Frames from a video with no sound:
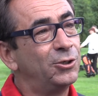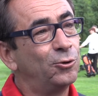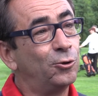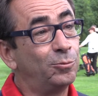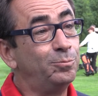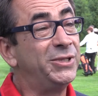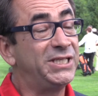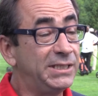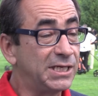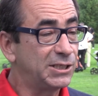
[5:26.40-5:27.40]
o
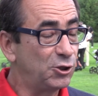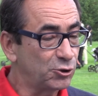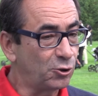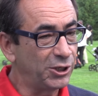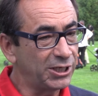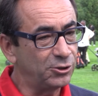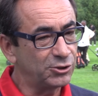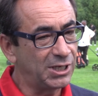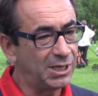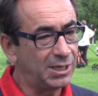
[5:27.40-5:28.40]
visitas de los
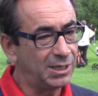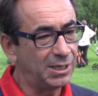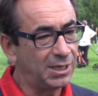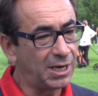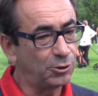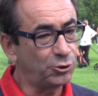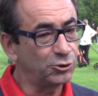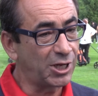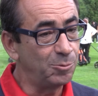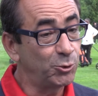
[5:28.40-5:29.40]
colegios a,
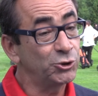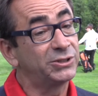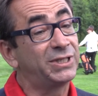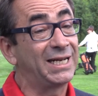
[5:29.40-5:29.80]
otros campos,